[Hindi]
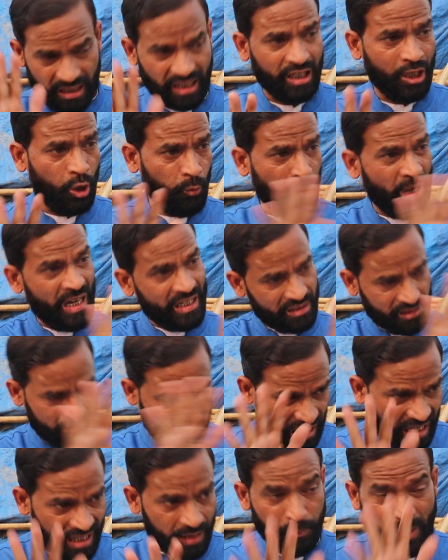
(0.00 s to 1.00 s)
कर रहा हूँ पाँच
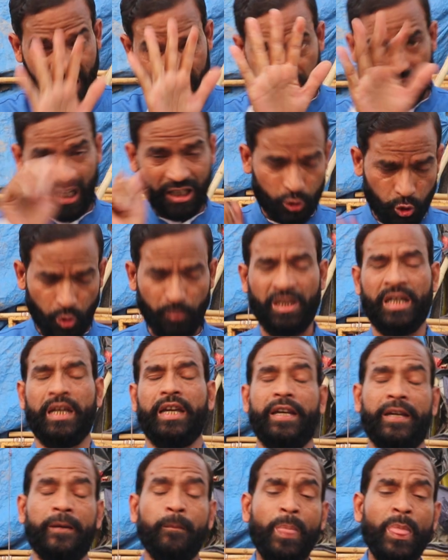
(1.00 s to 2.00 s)
चार पाँच राज्यों में
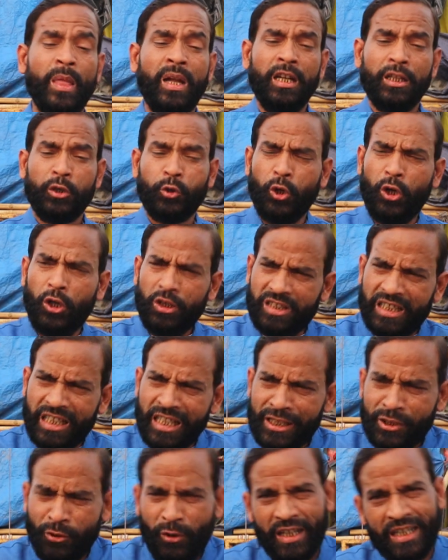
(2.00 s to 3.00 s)
है तो
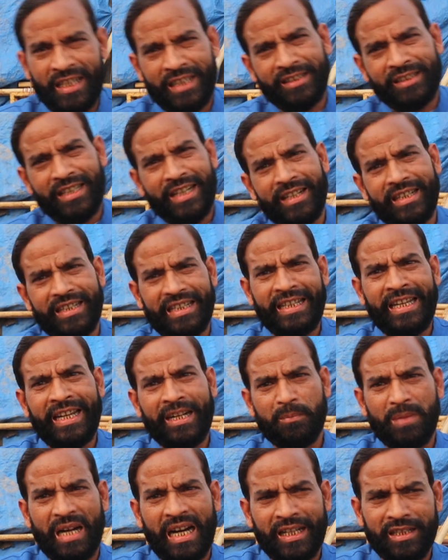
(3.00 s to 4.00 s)
तीन
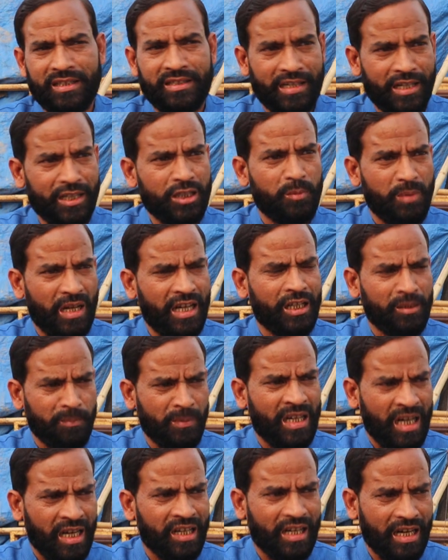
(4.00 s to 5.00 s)
एक भारत श्रेष्ठ भारत
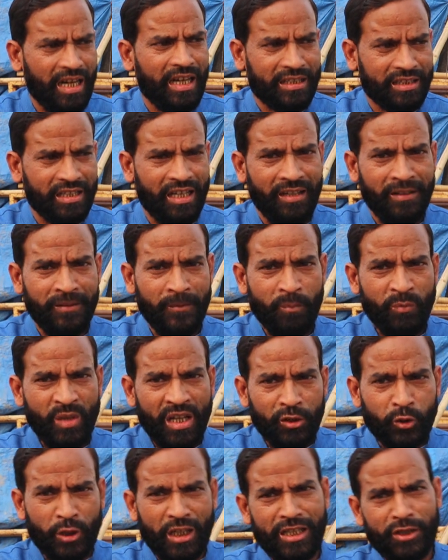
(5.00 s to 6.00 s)
बना रहा क्या
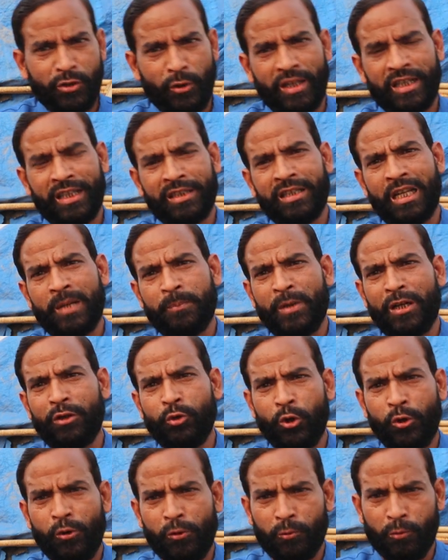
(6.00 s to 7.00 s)
तीन पर
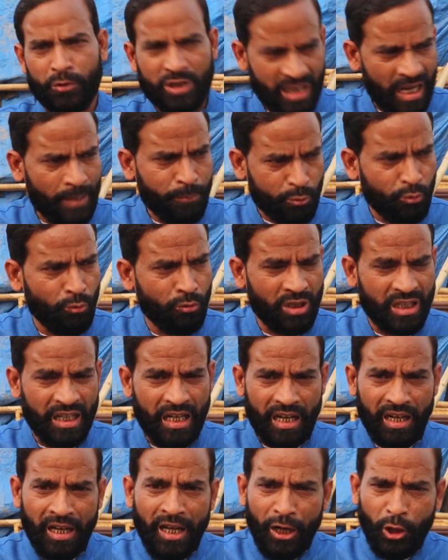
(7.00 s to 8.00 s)
लोगों को सांप सूंघ
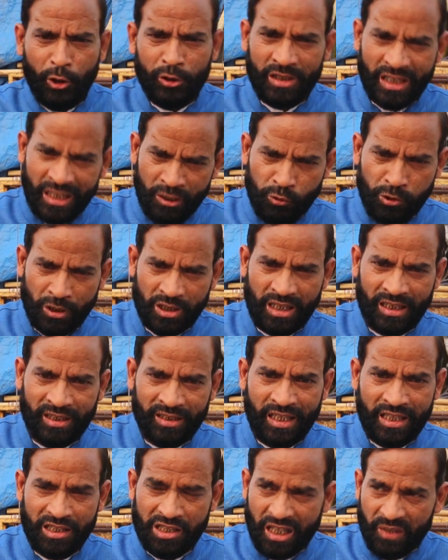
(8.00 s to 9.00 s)
गया और
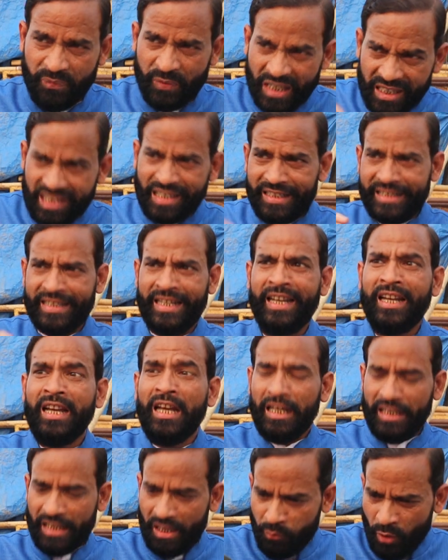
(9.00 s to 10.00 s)
370 सिर्फ इसलिए
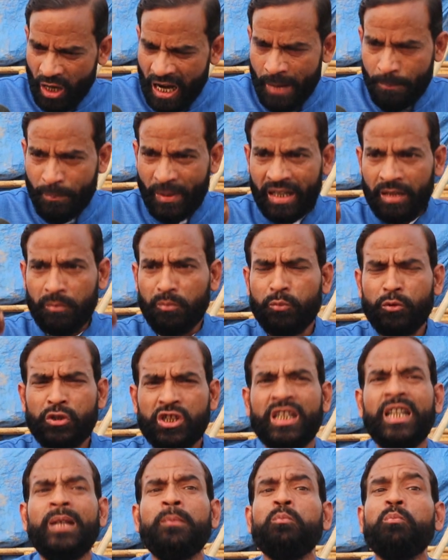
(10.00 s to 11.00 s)
कि वहां पर
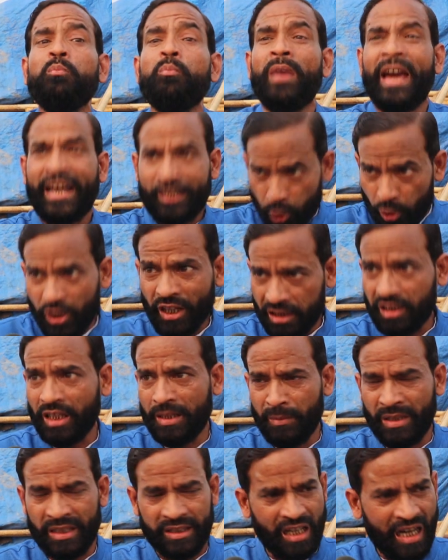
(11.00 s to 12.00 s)
मुस्लिम
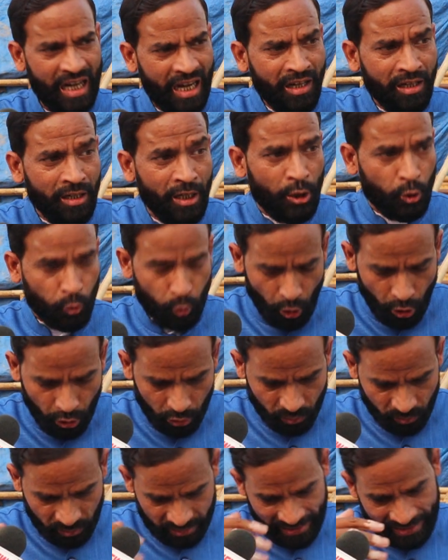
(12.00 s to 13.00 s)
मेजोरिटी में था तो
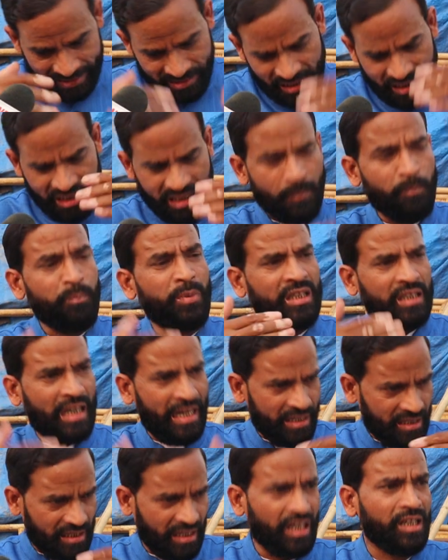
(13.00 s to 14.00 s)
कैसे
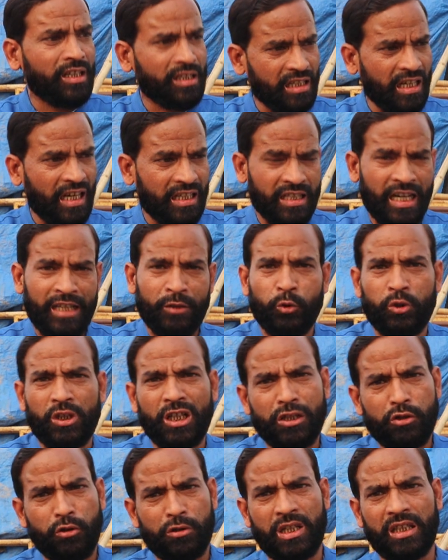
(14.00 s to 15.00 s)
संप्रदायीकरण किया जाए तो
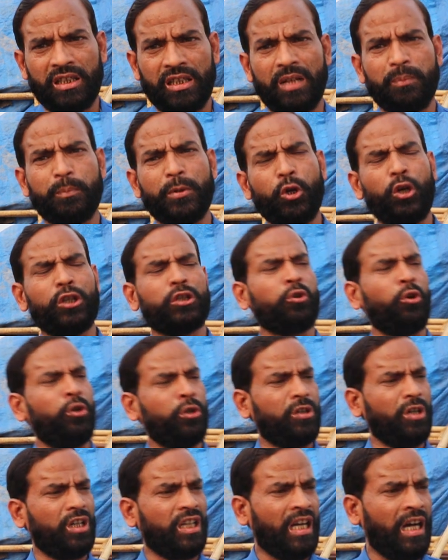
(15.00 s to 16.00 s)
370 विरोध
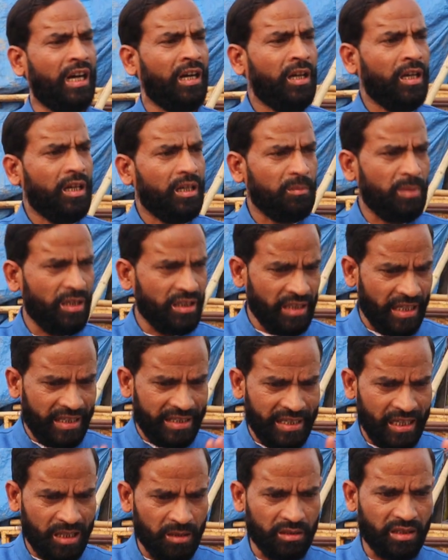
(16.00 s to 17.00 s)
कौन कर रहा तो भैया
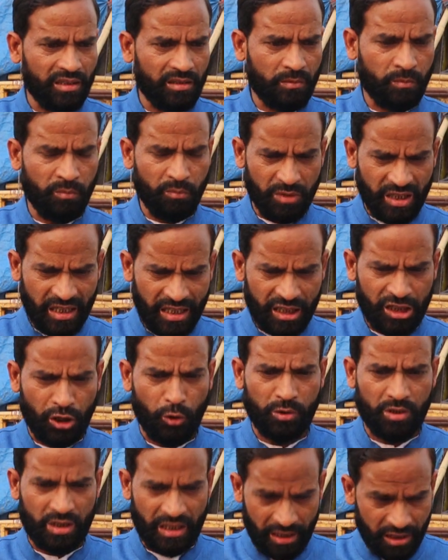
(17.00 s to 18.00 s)
एक देश
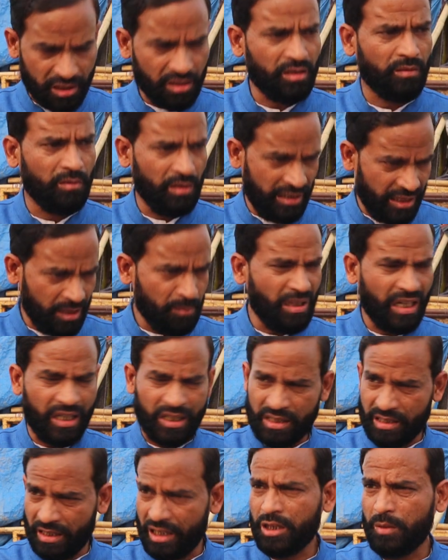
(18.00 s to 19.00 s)
और श्रेष्ठ एक
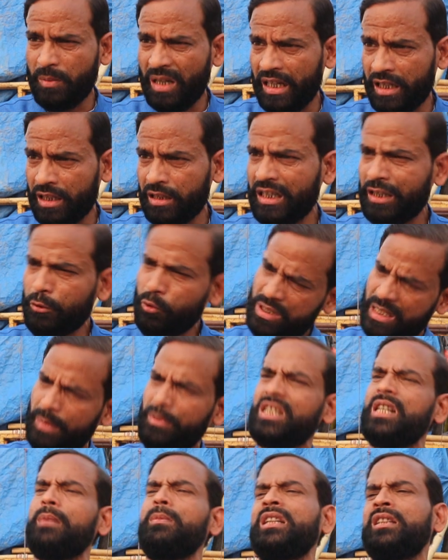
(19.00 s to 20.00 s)
भारत श्रेष्ठ भारत का तो
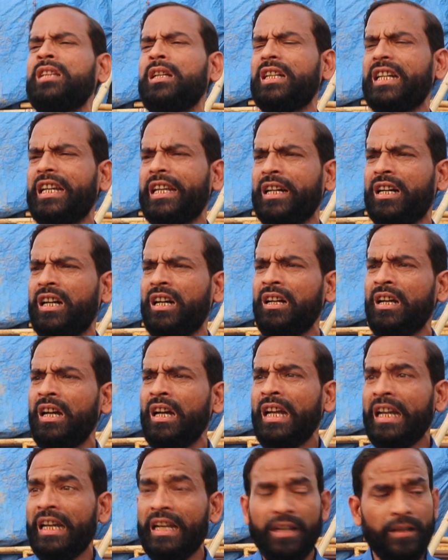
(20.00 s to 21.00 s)
सभी समर्थन करेगा
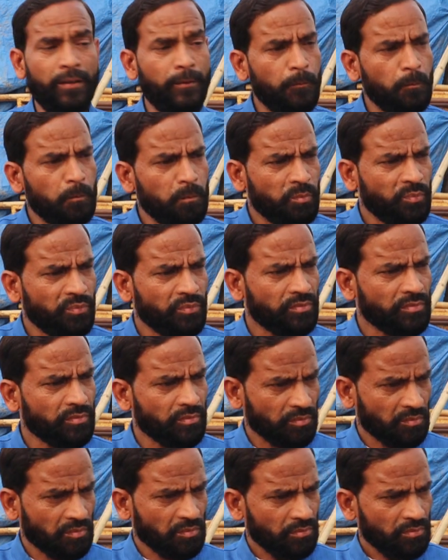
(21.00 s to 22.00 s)
कुछ लोग तो कह रहे
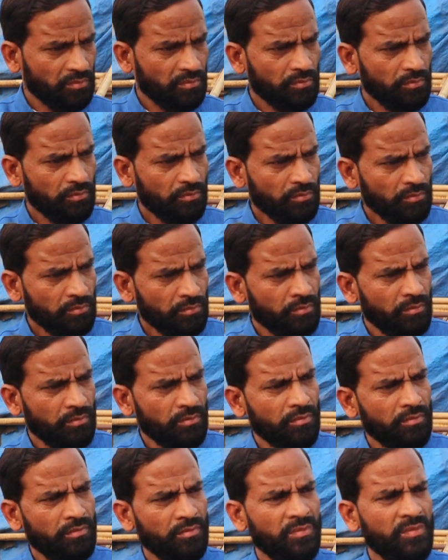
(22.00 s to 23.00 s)
हैं कि चुनाव का
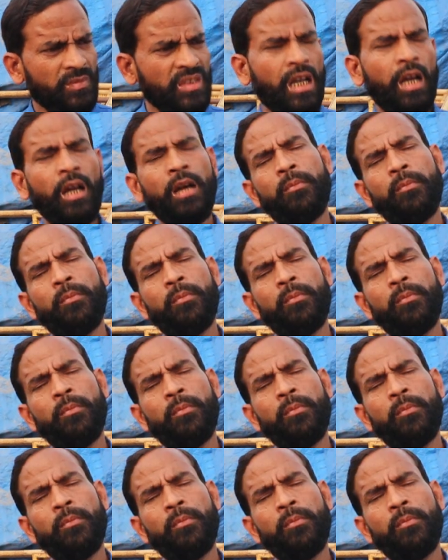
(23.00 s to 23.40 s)
पब्लिक स्टैंड